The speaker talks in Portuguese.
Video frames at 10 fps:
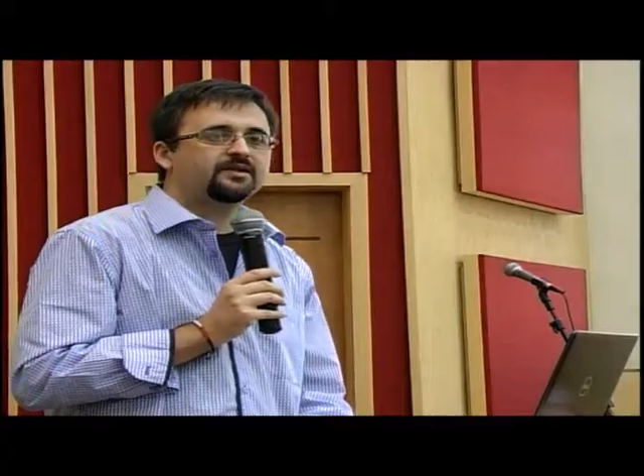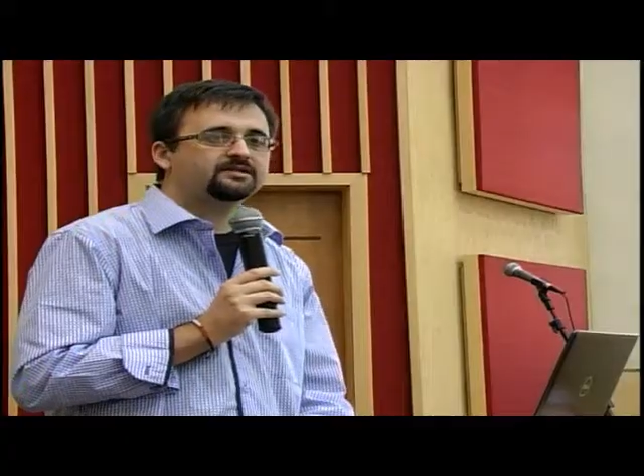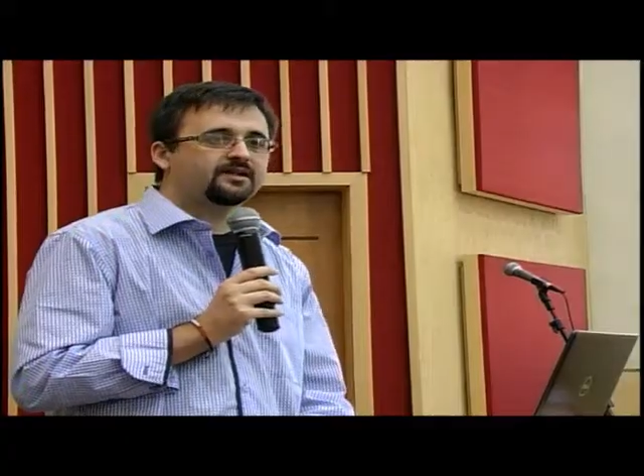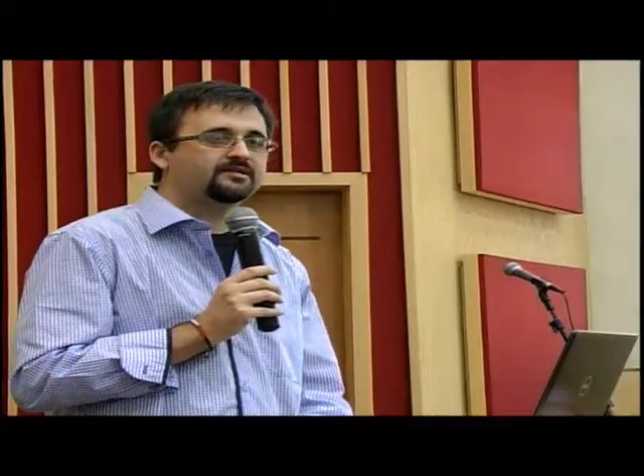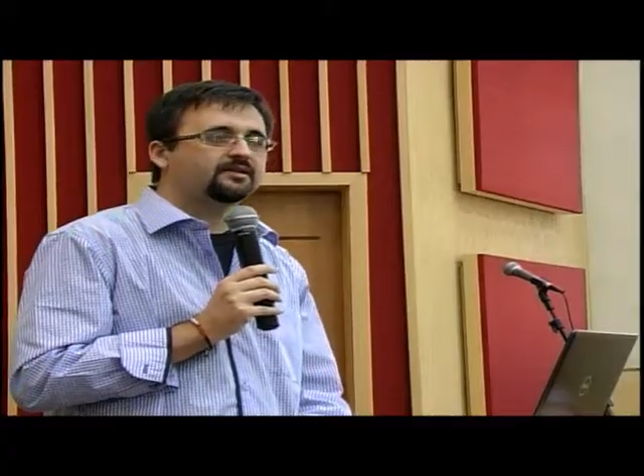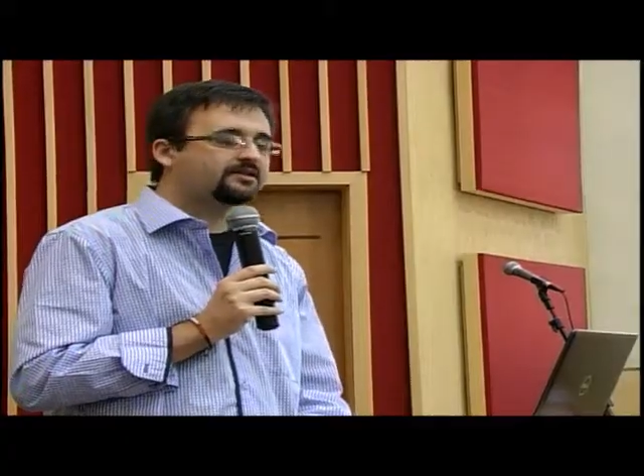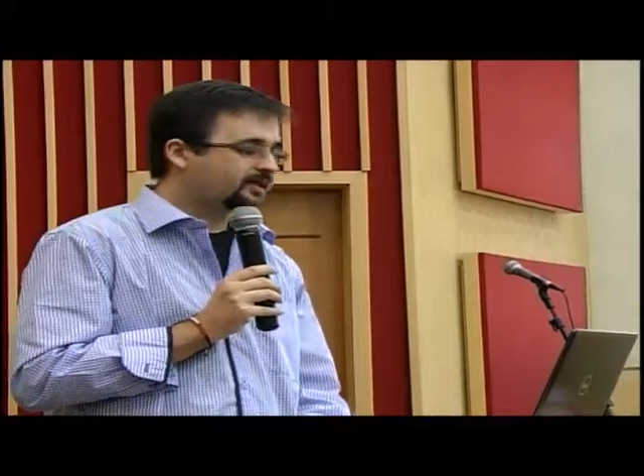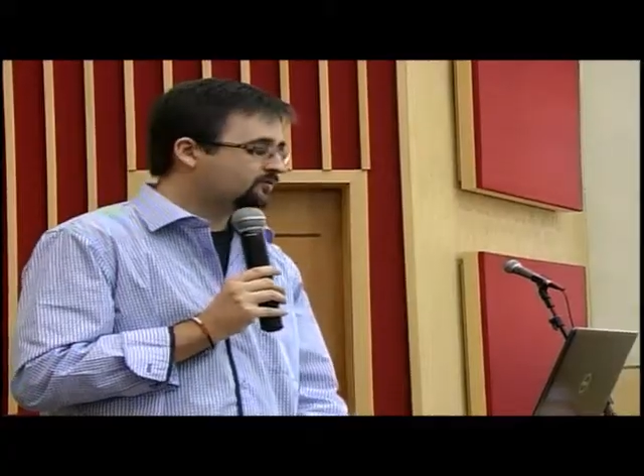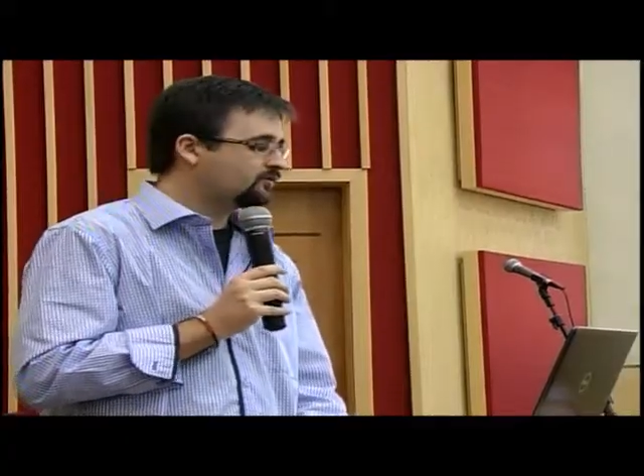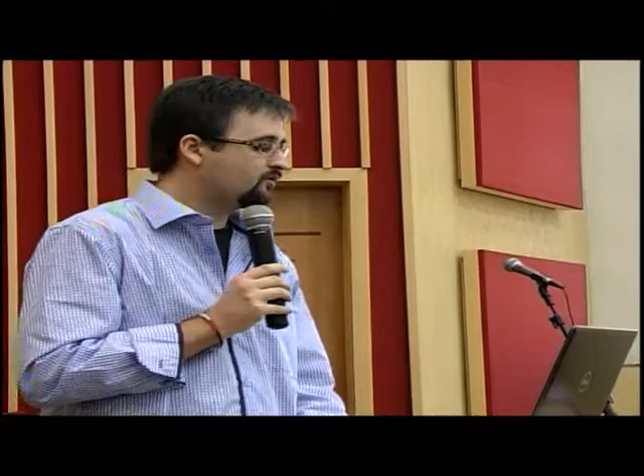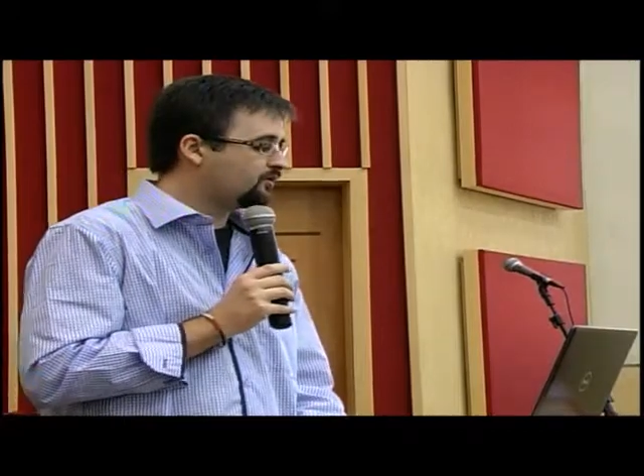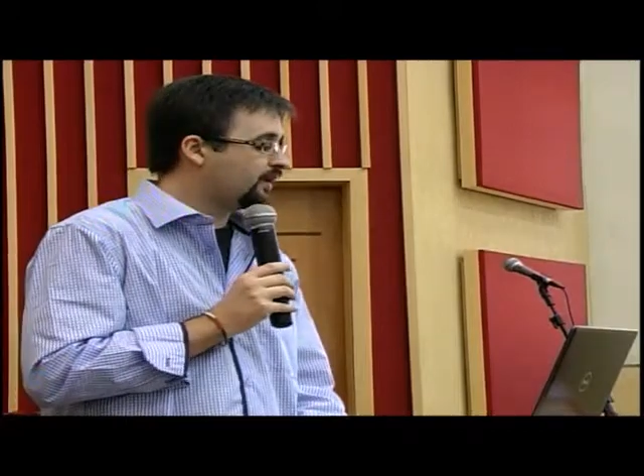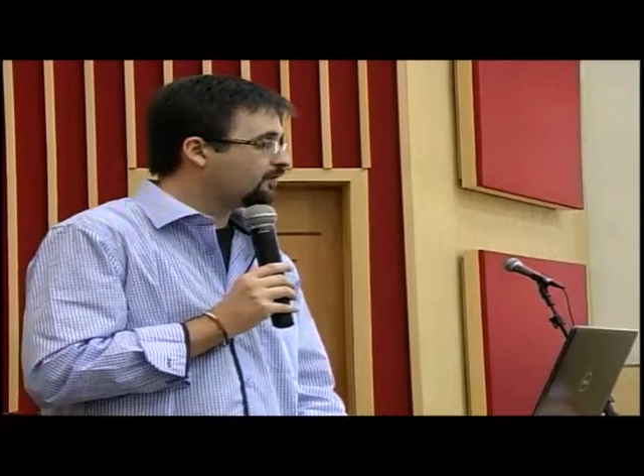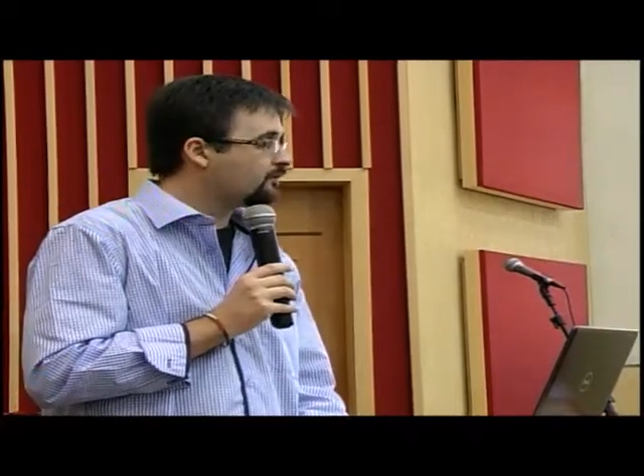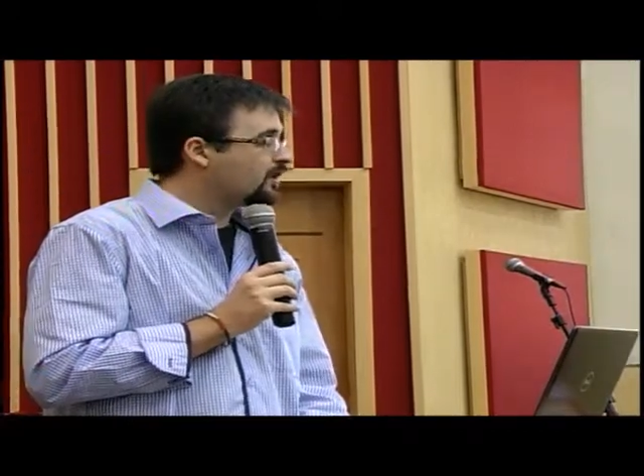Você passará a eternidade no
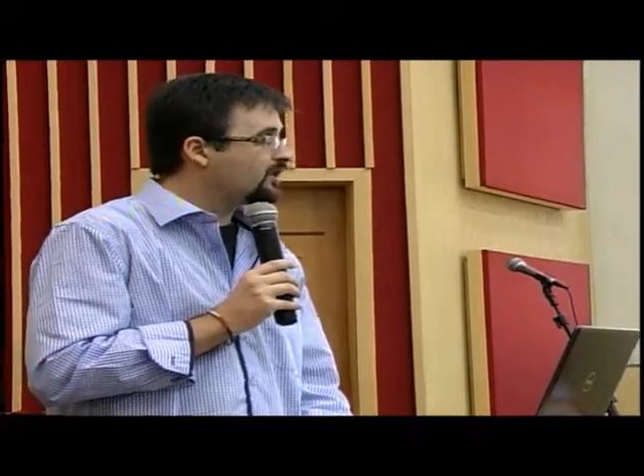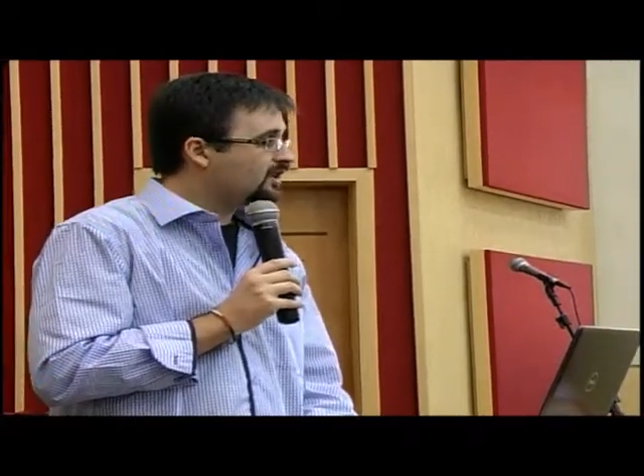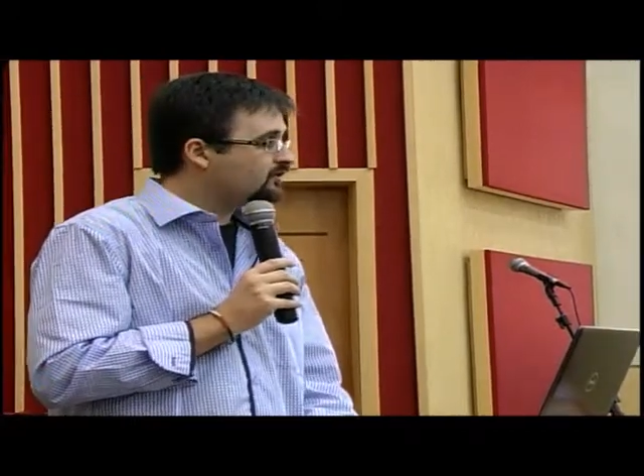inferno.